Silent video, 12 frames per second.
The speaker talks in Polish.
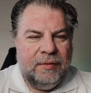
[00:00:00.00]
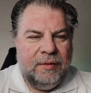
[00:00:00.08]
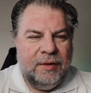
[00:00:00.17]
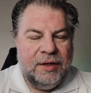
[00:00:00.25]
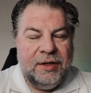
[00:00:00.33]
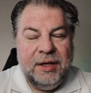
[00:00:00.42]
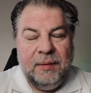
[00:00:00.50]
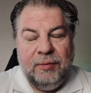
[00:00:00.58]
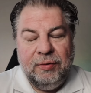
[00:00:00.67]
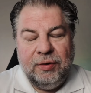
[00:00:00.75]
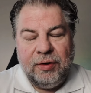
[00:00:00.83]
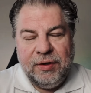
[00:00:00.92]

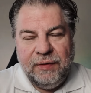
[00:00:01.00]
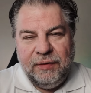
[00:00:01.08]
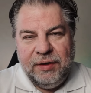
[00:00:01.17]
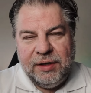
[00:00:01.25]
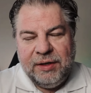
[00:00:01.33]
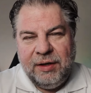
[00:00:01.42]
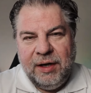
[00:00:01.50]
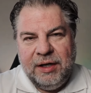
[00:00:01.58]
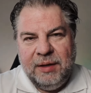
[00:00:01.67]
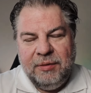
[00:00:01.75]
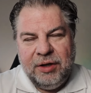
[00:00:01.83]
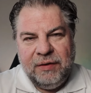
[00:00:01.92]
dystrybutor z
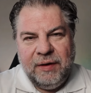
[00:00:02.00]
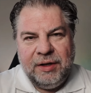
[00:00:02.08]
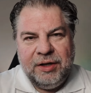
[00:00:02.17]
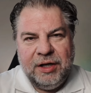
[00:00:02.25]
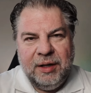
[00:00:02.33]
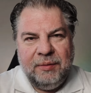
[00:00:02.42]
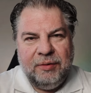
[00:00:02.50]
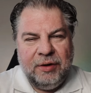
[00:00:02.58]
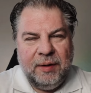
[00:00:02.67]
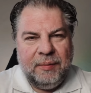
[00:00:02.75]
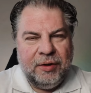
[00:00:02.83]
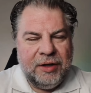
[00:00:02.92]
20-letnim doświadczeniem,
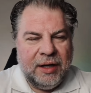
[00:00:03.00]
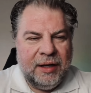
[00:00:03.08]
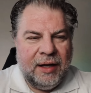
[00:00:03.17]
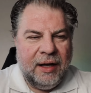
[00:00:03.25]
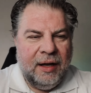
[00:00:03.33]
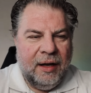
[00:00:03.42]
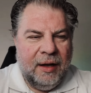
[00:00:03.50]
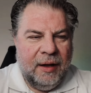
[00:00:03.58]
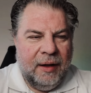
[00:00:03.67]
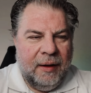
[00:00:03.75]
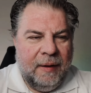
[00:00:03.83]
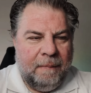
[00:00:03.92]
który posiada
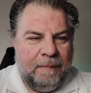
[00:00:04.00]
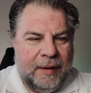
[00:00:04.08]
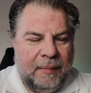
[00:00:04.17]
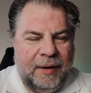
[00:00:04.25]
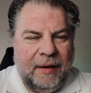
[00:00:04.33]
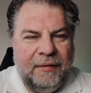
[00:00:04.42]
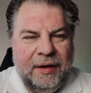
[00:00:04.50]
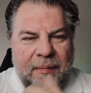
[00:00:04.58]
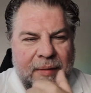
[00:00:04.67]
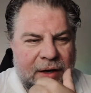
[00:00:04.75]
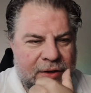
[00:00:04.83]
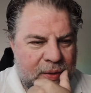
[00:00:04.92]
naprawdę
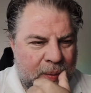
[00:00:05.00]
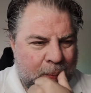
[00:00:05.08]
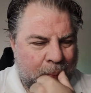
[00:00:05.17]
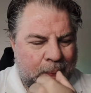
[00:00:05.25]
bardzo,